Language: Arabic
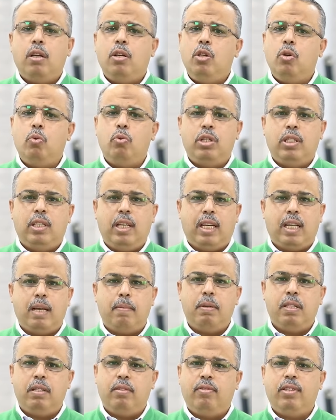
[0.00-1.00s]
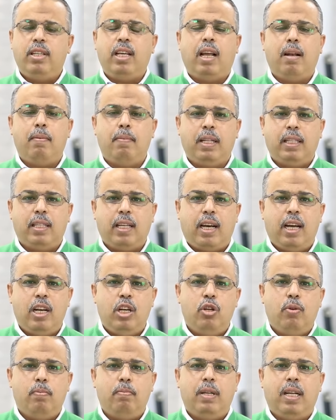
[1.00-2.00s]
يوجد الكبد في المنطقة
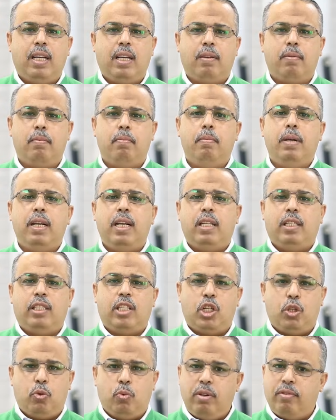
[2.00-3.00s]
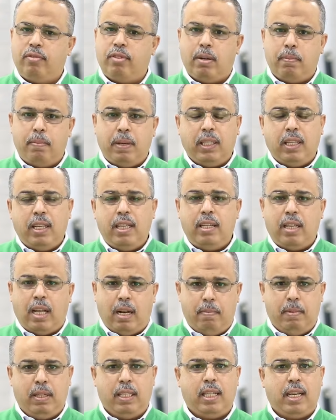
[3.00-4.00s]
اليمنى من تجويف البطن
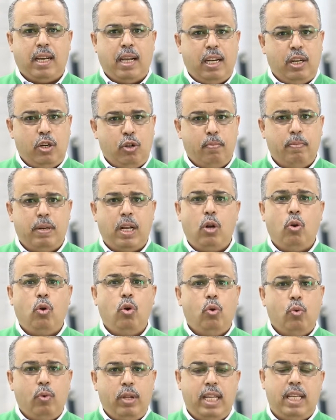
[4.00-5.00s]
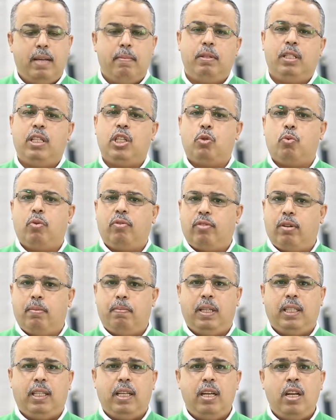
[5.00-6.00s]
المنطقة اليمنى العلوية من تجويف
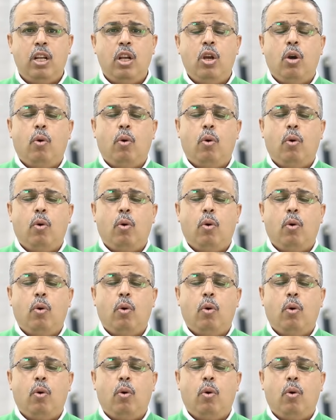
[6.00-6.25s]
البطن